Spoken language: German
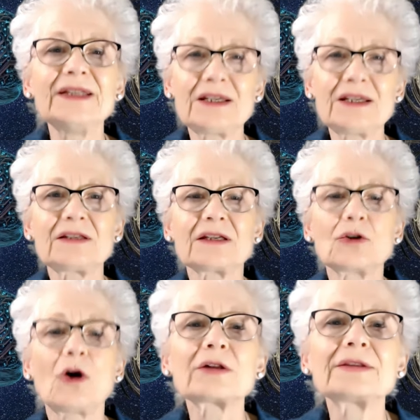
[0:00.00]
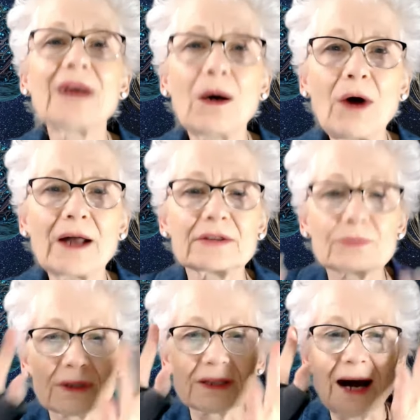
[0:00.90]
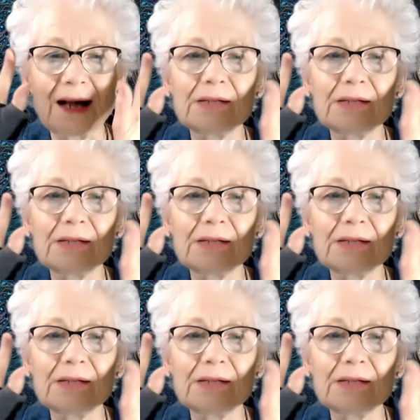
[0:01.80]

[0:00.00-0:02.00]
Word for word: Wenn ich jedoch dauernd mit